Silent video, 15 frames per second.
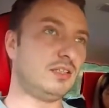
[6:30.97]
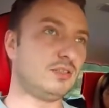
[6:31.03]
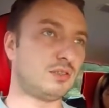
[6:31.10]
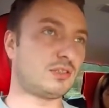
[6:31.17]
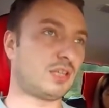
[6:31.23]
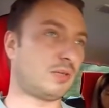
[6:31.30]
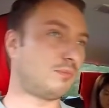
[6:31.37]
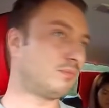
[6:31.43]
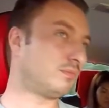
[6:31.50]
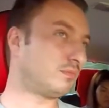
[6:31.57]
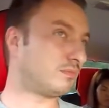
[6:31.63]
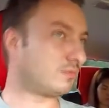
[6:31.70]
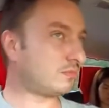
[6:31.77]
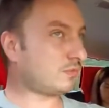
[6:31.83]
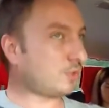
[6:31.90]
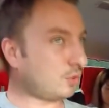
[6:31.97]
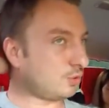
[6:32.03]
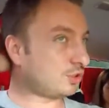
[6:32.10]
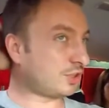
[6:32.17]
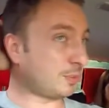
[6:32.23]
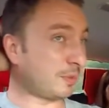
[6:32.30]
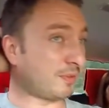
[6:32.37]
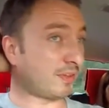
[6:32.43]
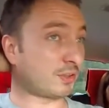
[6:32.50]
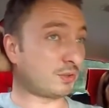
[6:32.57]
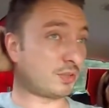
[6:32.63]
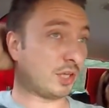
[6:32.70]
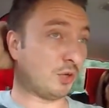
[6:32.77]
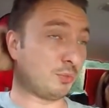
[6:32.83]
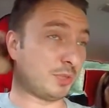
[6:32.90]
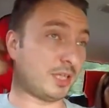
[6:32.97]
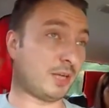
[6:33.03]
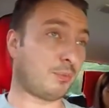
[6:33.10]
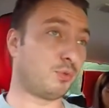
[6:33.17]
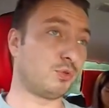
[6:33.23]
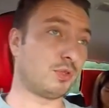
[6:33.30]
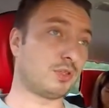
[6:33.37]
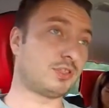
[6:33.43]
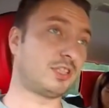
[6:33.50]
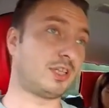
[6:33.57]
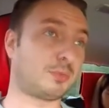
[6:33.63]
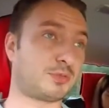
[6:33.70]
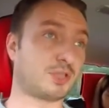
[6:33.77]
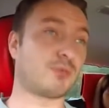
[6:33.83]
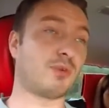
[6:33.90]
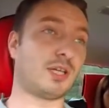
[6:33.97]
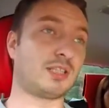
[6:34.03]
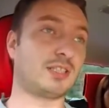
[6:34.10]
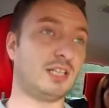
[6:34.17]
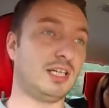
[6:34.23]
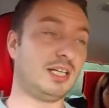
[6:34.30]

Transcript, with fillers: to tam to różnie bywa. Tutaj u mnie na północy na przykład